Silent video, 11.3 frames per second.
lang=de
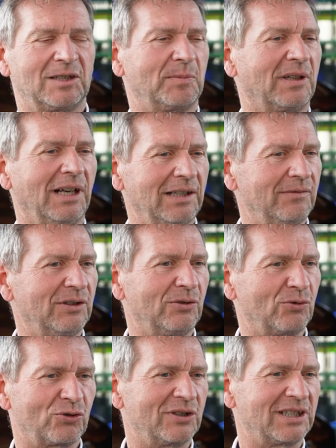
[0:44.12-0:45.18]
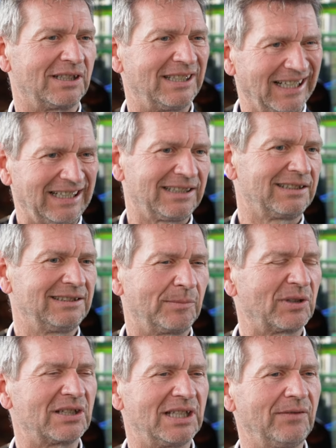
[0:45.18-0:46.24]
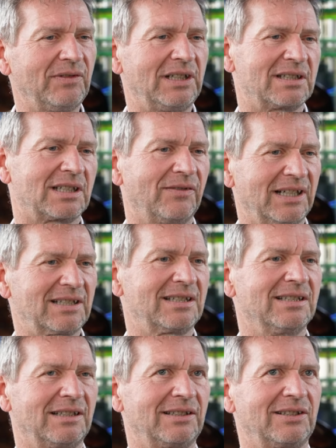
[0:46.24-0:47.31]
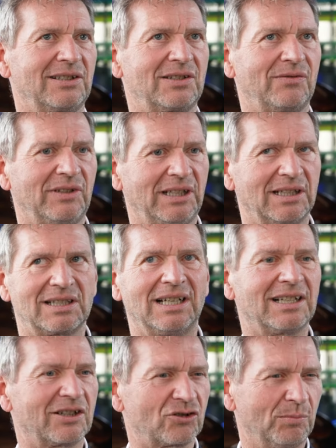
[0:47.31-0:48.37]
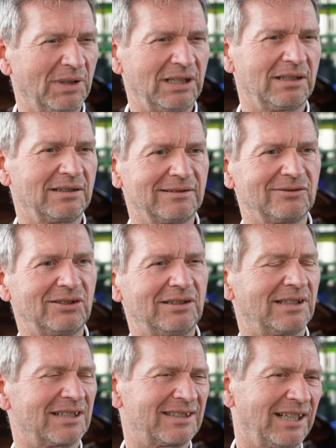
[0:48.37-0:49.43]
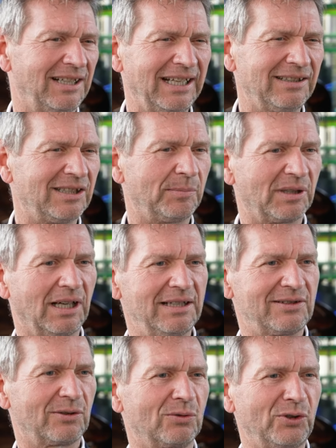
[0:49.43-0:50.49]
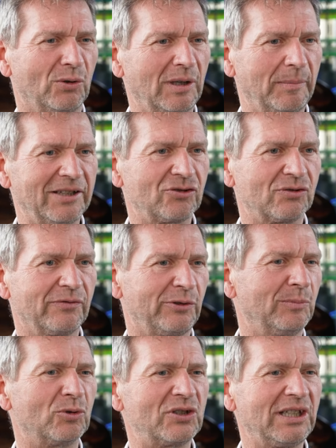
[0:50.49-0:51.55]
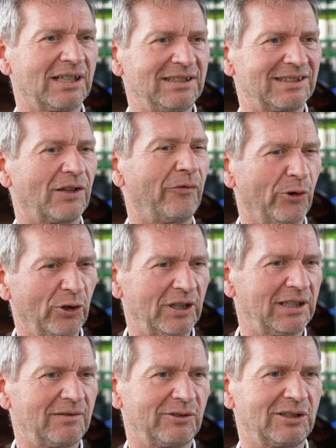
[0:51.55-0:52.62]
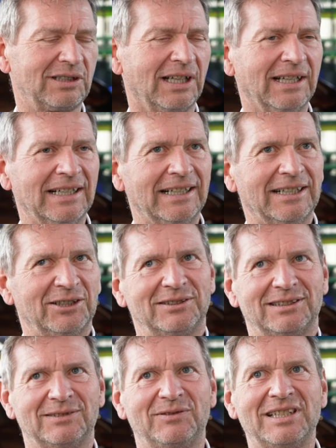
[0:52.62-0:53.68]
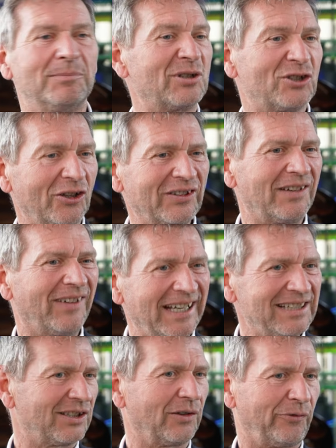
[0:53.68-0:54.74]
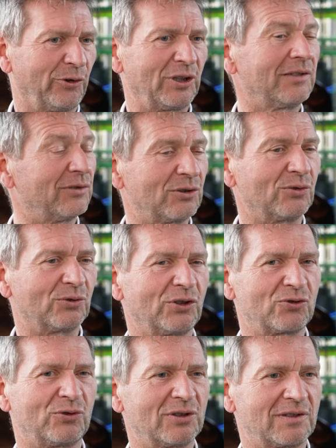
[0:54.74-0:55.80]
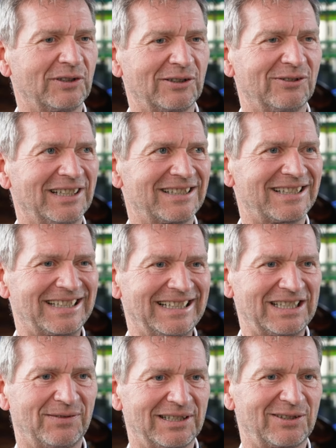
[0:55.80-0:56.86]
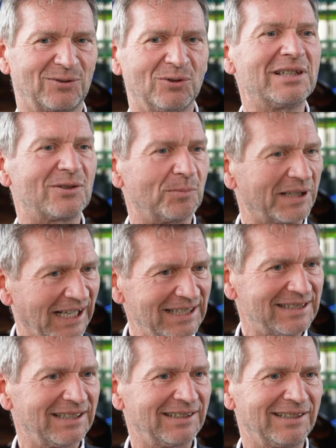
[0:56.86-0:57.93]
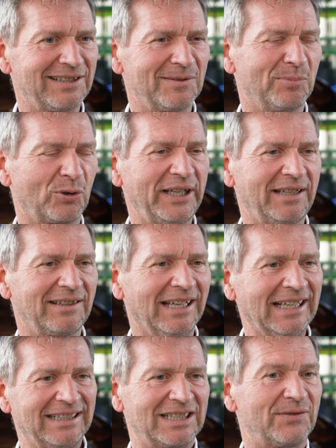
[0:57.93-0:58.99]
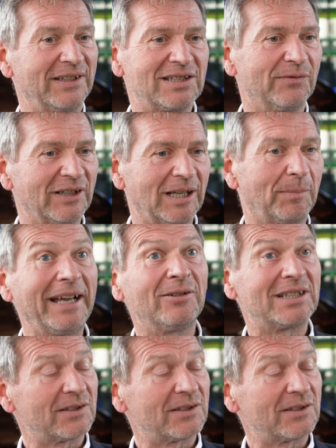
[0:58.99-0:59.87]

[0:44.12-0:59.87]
Das begleiten wir nun schon seit Jahren, haben gesehen, wie das gewachsen ist, wie das Engagement, das Talent, die Begeisterung junger Menschen für die Musik halt gefördert wird, äh, wie sie in besonderer Weise gefördert wird und unterstützt wird. Und das ist das, was uns so begeistert an diesem Projekt. Deswegen sind wir dabei und